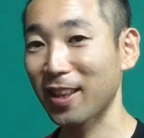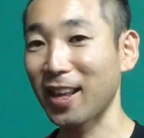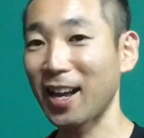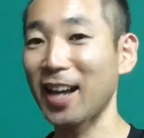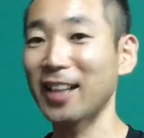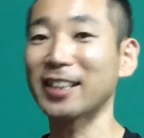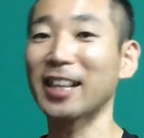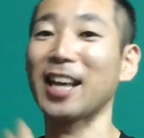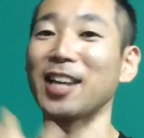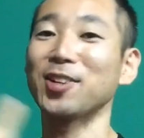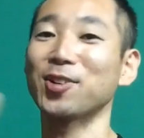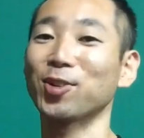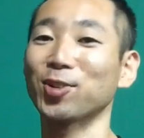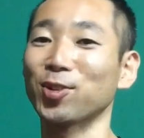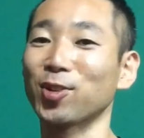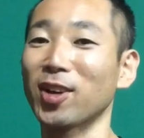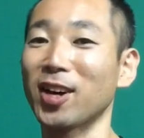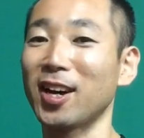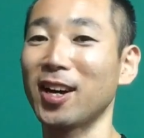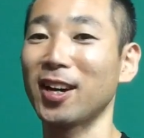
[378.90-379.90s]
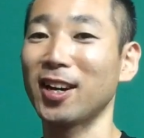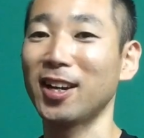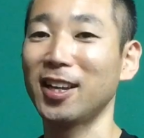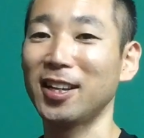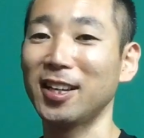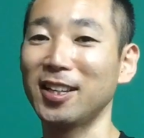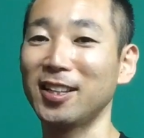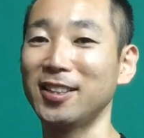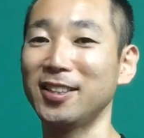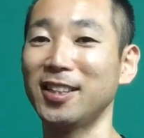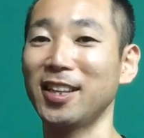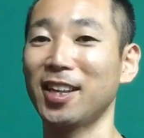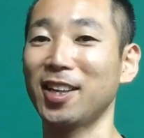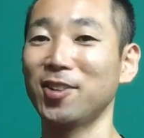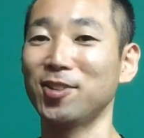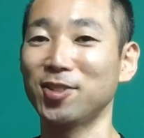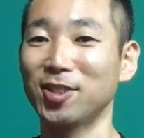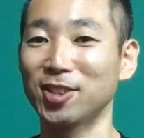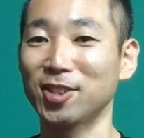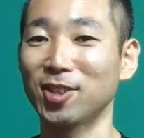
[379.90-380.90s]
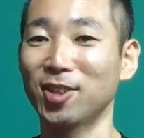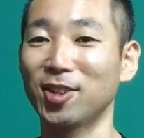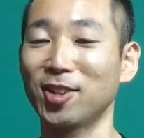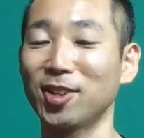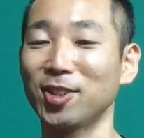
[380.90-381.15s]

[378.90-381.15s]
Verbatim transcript: 与えることができるんですよ